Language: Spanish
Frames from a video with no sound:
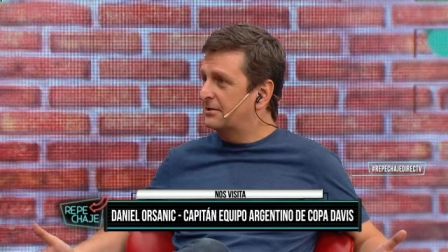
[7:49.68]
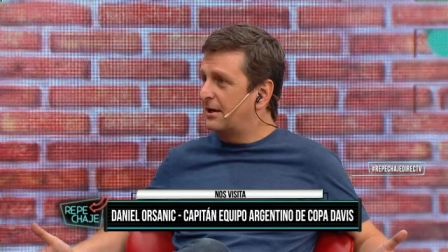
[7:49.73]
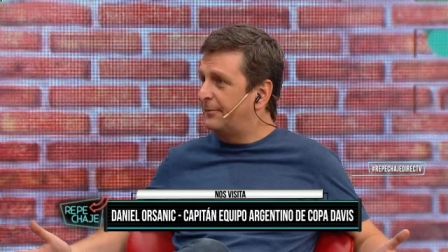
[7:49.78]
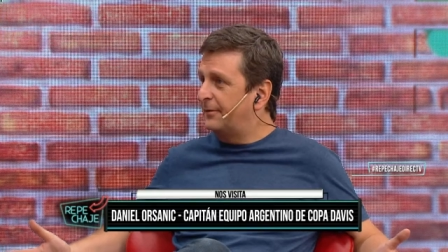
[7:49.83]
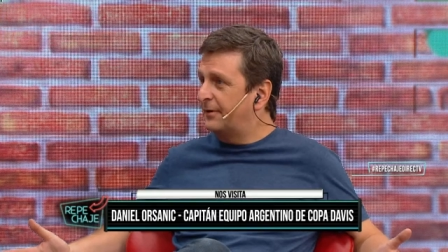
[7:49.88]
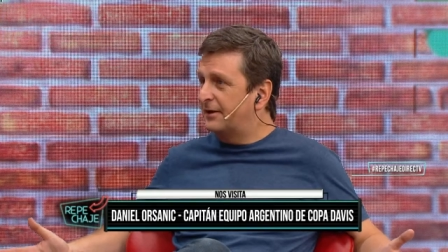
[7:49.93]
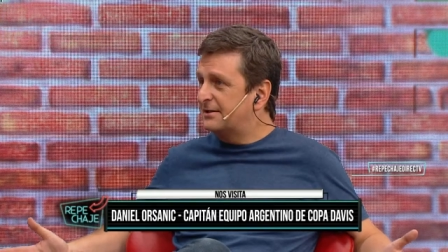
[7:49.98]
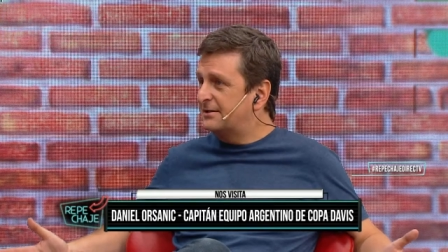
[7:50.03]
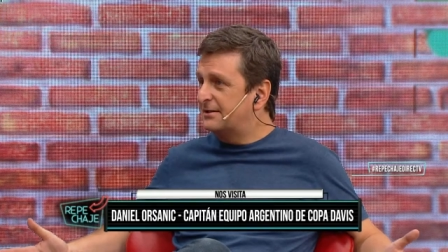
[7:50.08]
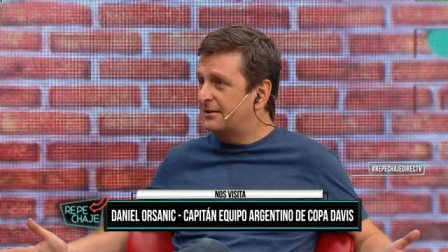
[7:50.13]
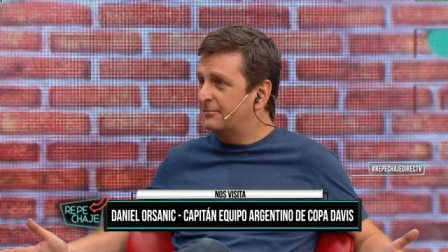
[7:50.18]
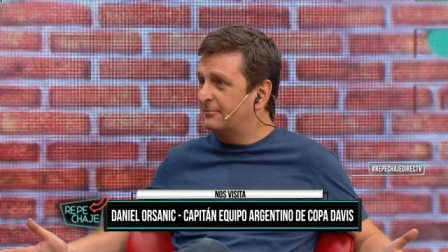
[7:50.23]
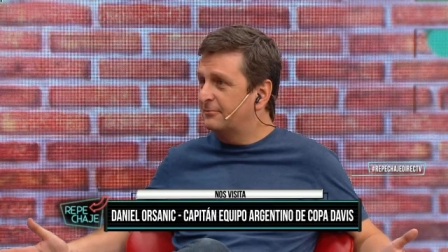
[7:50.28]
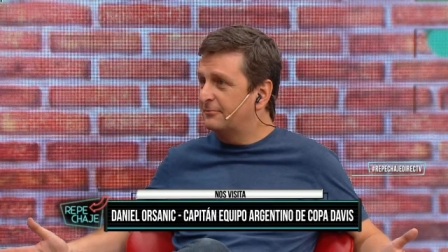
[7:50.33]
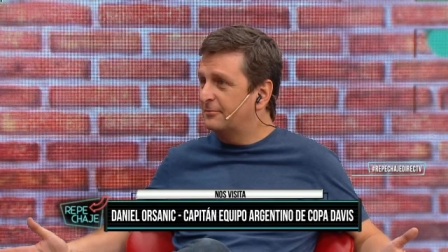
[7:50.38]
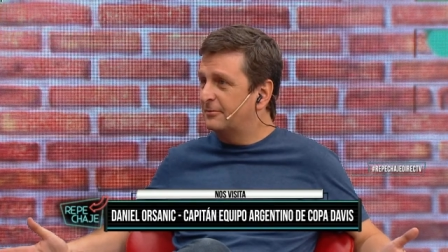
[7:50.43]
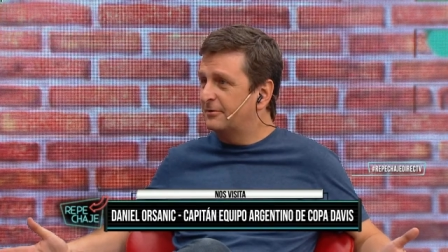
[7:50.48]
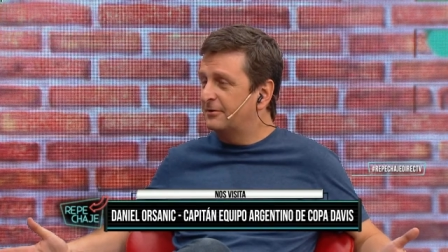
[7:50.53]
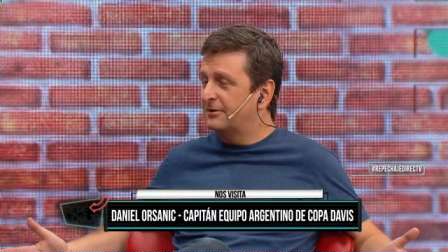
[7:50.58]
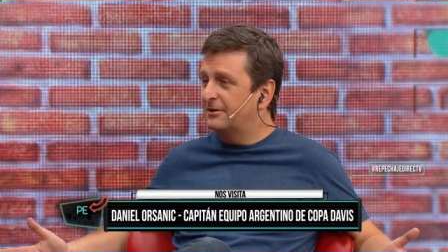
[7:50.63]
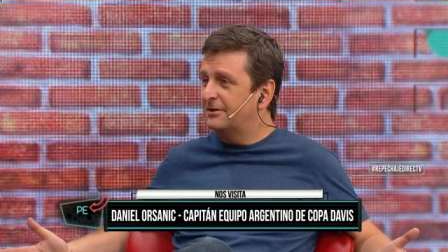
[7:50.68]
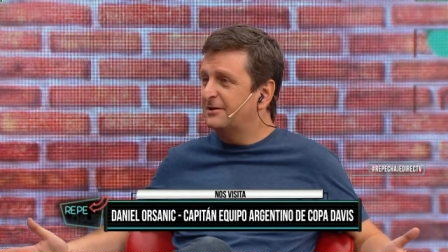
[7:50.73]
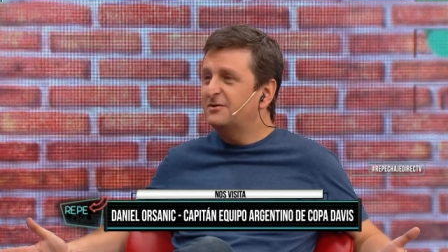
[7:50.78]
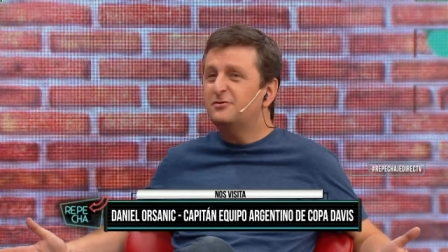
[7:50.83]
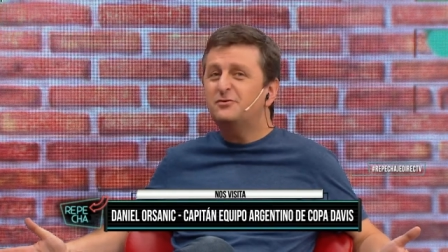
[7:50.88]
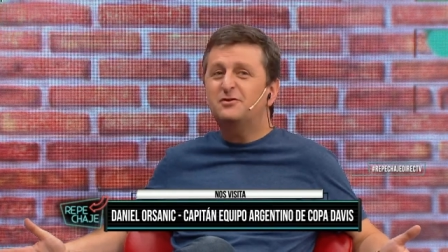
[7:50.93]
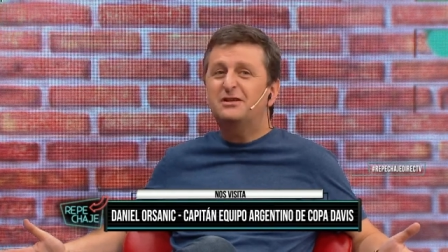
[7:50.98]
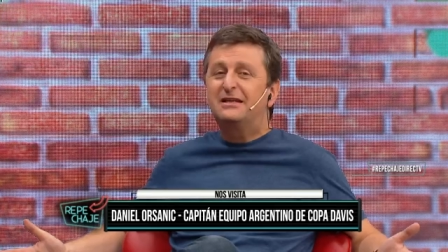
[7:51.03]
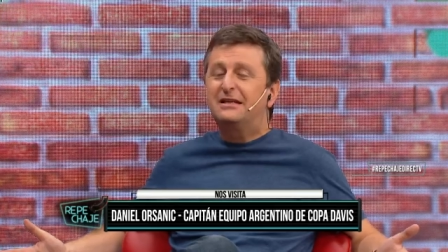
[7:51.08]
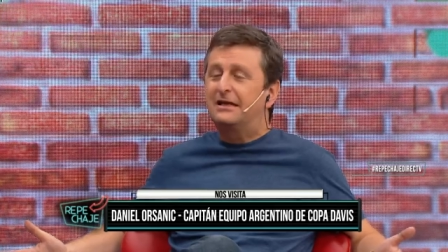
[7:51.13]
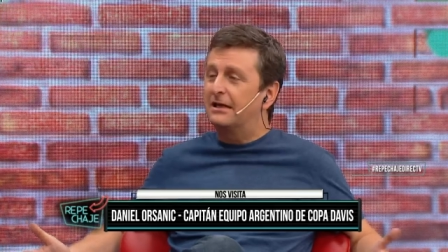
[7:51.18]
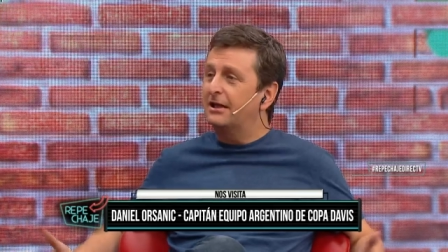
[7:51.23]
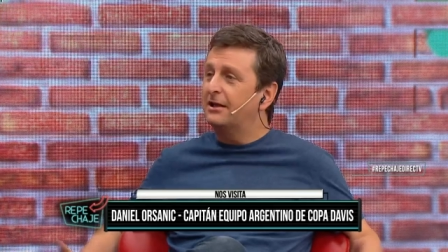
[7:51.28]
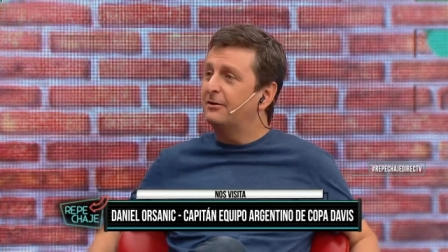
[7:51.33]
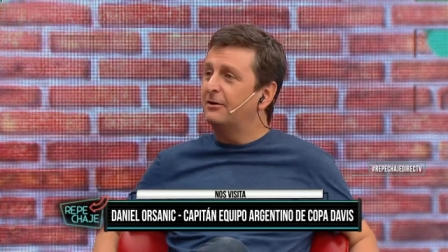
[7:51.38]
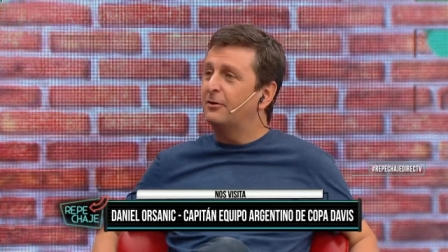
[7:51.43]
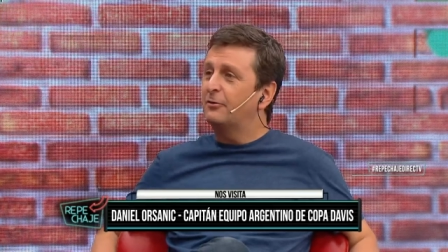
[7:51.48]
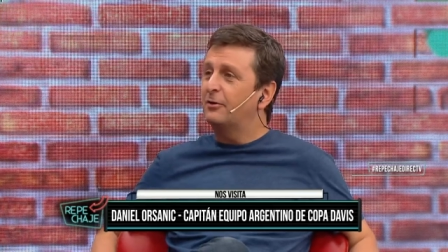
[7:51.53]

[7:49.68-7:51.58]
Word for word: aparecen. Sí, increíble. Eso es increíble.